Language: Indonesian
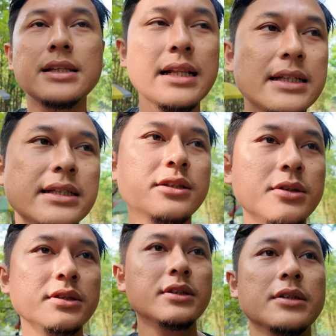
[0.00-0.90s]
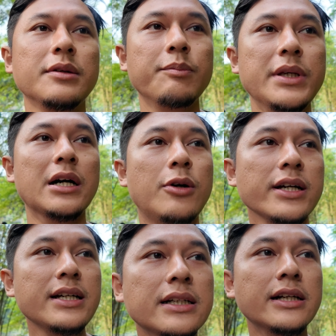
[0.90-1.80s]
dan di situ
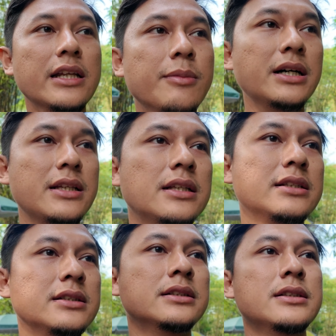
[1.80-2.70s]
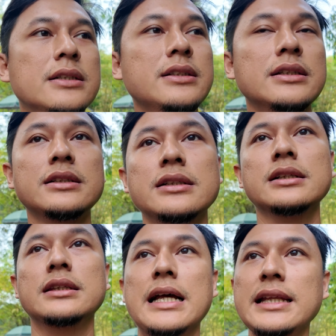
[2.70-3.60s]
biawaknya gede-gede banget.
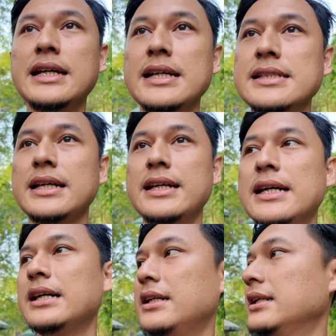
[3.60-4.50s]
Nanti akan saya